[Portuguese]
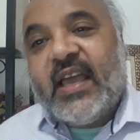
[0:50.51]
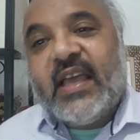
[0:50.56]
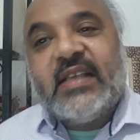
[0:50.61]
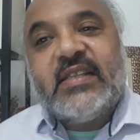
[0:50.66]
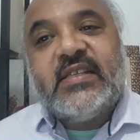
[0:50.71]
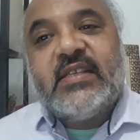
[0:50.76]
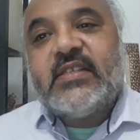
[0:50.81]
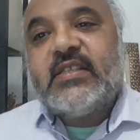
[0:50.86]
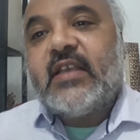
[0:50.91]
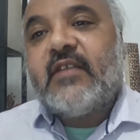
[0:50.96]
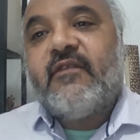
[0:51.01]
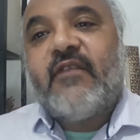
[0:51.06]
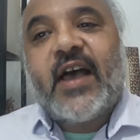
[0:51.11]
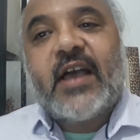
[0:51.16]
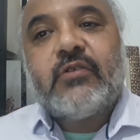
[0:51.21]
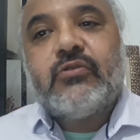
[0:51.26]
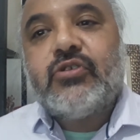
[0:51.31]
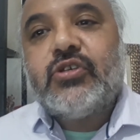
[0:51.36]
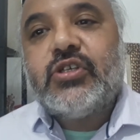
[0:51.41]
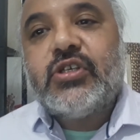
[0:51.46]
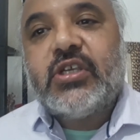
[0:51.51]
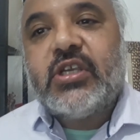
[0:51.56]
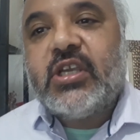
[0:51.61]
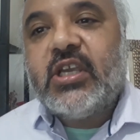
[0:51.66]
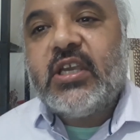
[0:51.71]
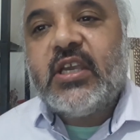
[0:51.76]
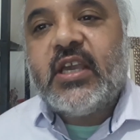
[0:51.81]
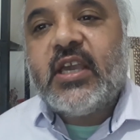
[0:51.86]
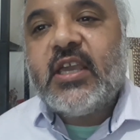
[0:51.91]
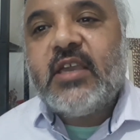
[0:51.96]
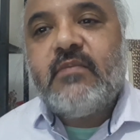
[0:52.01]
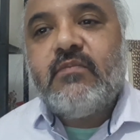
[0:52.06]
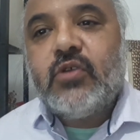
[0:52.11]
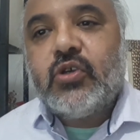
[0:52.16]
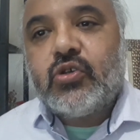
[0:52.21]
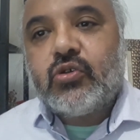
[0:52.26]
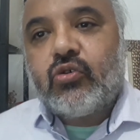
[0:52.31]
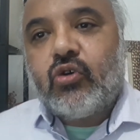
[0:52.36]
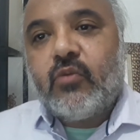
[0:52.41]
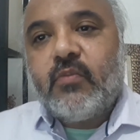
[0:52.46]
Existem vários
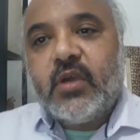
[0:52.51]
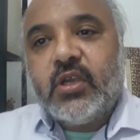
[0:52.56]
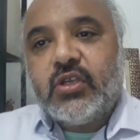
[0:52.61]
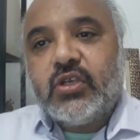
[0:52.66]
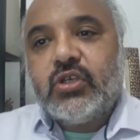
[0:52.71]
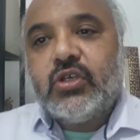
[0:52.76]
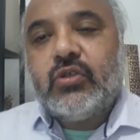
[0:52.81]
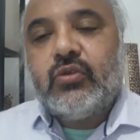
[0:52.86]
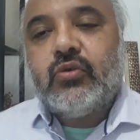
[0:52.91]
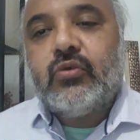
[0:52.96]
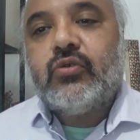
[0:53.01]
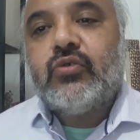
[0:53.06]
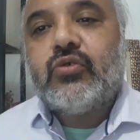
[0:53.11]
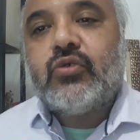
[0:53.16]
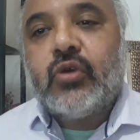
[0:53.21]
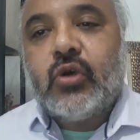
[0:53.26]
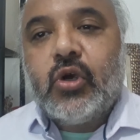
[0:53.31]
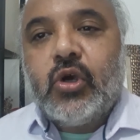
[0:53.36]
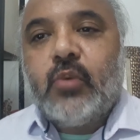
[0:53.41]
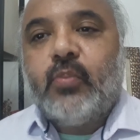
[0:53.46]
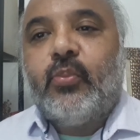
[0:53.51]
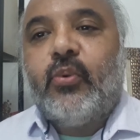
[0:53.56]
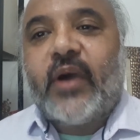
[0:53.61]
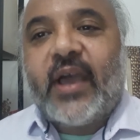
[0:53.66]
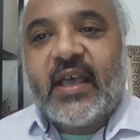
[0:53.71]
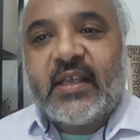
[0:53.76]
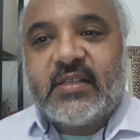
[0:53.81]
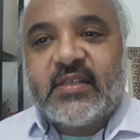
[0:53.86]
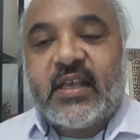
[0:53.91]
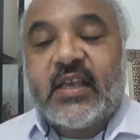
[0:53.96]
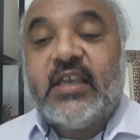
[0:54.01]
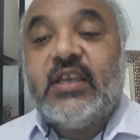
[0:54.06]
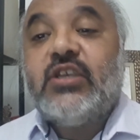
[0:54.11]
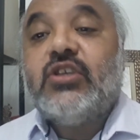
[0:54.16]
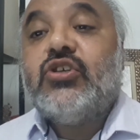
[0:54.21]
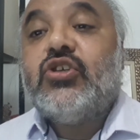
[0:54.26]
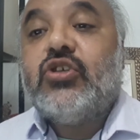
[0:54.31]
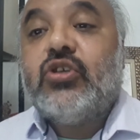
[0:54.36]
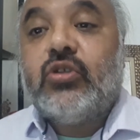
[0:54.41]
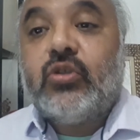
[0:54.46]
crimes cometidos por essa
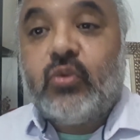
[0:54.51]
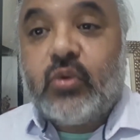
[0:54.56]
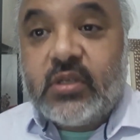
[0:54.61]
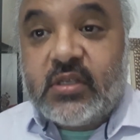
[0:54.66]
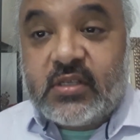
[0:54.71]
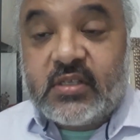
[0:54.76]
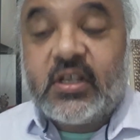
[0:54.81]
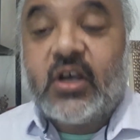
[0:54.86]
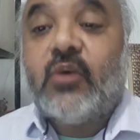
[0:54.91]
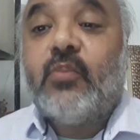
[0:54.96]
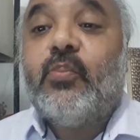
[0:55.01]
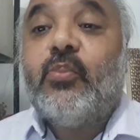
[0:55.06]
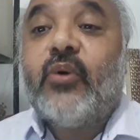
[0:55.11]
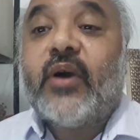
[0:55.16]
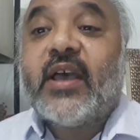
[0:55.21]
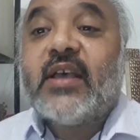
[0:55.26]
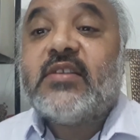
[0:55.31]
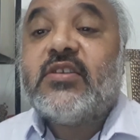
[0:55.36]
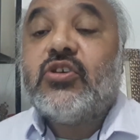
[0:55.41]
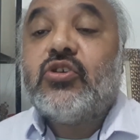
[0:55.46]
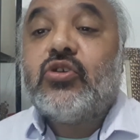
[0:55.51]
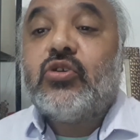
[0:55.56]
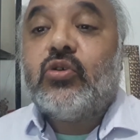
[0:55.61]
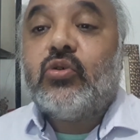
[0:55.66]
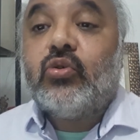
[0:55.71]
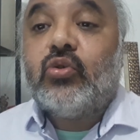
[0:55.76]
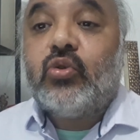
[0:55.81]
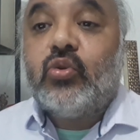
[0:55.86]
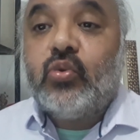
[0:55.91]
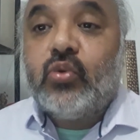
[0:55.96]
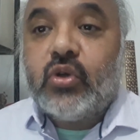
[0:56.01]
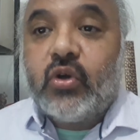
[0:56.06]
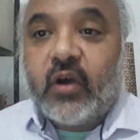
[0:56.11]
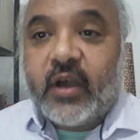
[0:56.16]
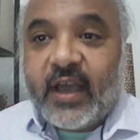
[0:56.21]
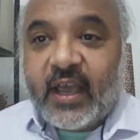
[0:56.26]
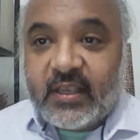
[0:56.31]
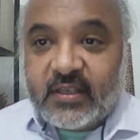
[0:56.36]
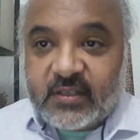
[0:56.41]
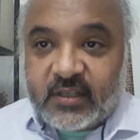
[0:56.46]
instituição, por essa estrutura
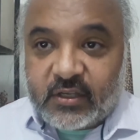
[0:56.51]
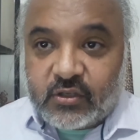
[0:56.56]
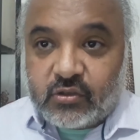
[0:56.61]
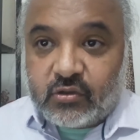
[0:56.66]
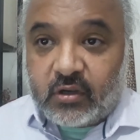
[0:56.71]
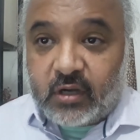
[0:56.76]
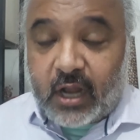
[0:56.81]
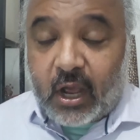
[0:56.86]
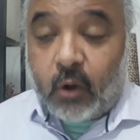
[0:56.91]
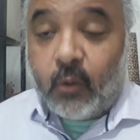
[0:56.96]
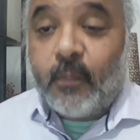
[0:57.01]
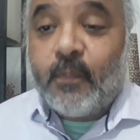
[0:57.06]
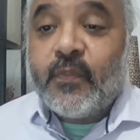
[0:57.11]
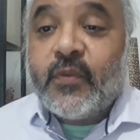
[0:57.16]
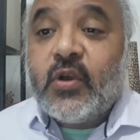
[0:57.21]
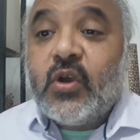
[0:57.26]
organizacional.